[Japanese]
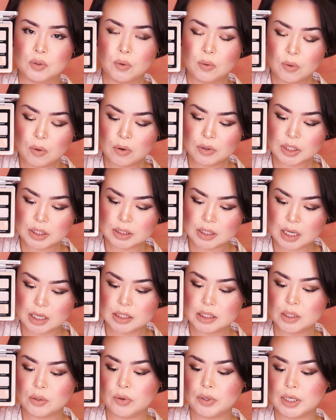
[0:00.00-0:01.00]
どこに
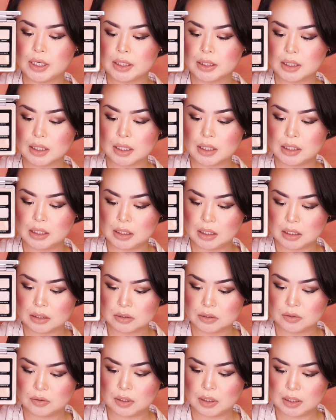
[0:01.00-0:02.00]
何を入れたらいいかっ
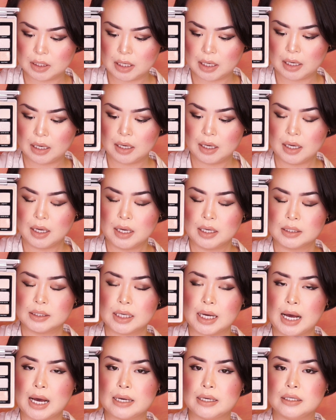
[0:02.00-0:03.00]
ていうのはね、
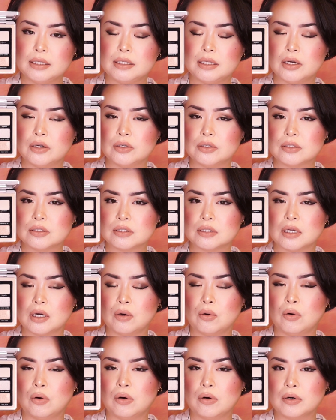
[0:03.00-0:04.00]
書いてるっつうのは、
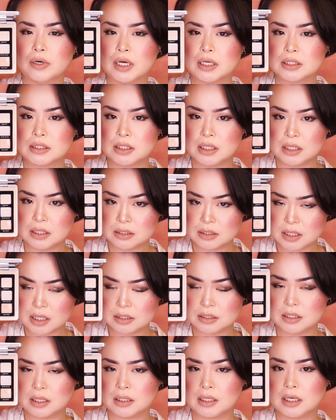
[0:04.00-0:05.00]
こりゃ親
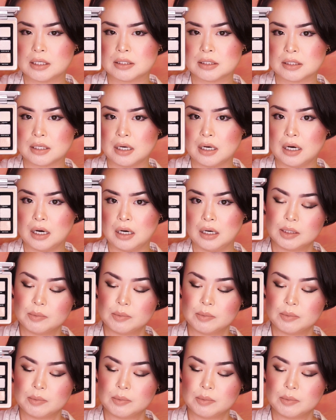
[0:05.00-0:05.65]
切じゃないですか。